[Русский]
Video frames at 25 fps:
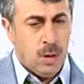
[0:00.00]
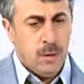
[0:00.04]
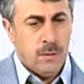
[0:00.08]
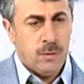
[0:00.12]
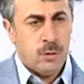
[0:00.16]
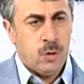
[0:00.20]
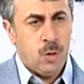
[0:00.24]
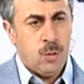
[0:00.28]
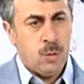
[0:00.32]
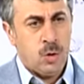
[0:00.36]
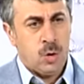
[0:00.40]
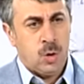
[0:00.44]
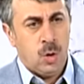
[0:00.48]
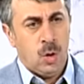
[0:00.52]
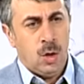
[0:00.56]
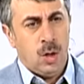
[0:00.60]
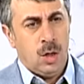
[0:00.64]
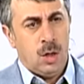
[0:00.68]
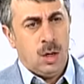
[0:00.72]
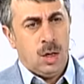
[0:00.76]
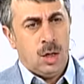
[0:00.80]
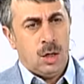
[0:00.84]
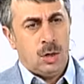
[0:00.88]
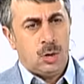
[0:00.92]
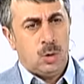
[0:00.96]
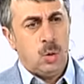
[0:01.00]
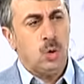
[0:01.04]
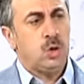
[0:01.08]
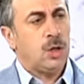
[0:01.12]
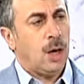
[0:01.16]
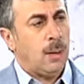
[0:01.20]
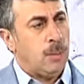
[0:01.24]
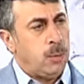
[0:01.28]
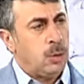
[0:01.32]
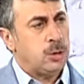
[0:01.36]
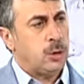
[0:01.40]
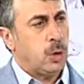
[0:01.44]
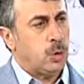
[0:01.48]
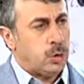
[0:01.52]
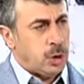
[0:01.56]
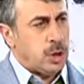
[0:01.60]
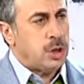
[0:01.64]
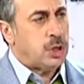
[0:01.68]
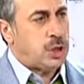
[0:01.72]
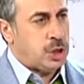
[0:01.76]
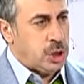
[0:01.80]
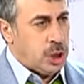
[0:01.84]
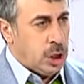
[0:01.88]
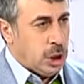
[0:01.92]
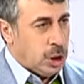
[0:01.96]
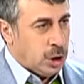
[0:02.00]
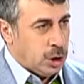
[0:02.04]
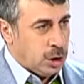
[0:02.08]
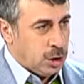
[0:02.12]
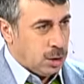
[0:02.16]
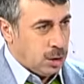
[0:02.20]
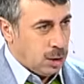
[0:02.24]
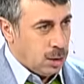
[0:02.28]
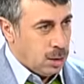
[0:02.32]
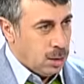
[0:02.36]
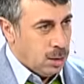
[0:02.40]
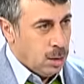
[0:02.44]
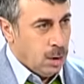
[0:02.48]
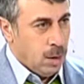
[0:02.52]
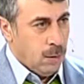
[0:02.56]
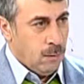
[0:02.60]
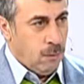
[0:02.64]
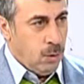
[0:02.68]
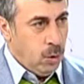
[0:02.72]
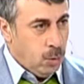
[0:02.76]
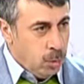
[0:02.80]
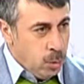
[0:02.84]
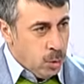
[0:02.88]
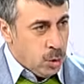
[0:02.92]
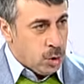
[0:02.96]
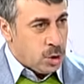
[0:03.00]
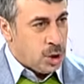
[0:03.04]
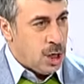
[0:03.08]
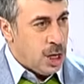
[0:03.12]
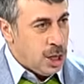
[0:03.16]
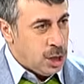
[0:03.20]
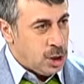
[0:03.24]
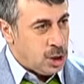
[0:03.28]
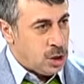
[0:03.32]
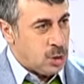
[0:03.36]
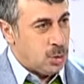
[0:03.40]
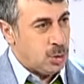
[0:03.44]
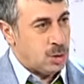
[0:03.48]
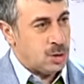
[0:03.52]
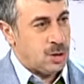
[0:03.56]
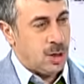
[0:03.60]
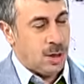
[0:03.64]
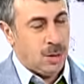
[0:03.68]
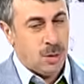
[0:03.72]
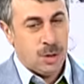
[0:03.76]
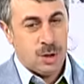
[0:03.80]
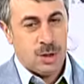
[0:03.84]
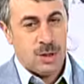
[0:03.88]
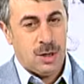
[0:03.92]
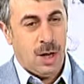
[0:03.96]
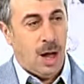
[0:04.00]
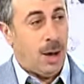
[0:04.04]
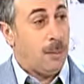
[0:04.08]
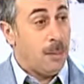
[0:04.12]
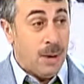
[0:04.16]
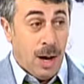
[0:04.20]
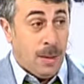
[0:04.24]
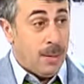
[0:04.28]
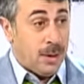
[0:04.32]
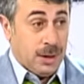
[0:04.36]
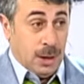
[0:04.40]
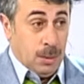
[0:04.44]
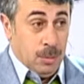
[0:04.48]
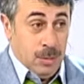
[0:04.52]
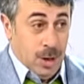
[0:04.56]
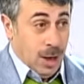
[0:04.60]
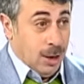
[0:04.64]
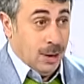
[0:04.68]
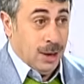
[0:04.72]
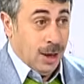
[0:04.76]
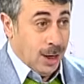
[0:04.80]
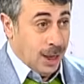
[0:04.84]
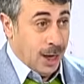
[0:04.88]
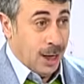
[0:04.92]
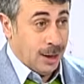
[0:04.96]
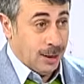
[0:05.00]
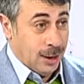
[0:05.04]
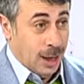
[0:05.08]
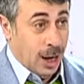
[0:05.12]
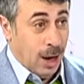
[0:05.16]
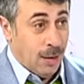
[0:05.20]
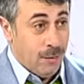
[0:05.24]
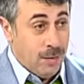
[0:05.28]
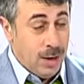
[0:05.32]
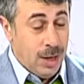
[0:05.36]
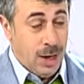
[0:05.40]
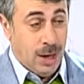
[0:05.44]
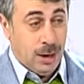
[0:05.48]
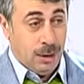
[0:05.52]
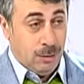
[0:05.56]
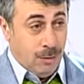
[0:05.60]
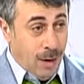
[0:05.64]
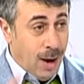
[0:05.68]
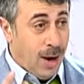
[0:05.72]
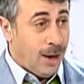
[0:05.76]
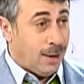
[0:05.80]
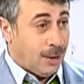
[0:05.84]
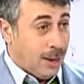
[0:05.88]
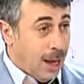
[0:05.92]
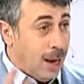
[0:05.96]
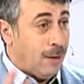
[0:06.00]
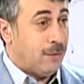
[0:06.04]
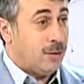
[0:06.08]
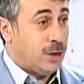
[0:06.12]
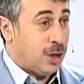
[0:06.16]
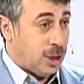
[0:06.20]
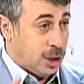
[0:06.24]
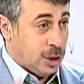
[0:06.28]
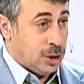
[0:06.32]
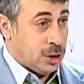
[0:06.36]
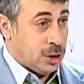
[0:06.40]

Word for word: В том, что тут работают инстинкты в любую женщину заложено, а мы об этом неоднократно говорили, два главных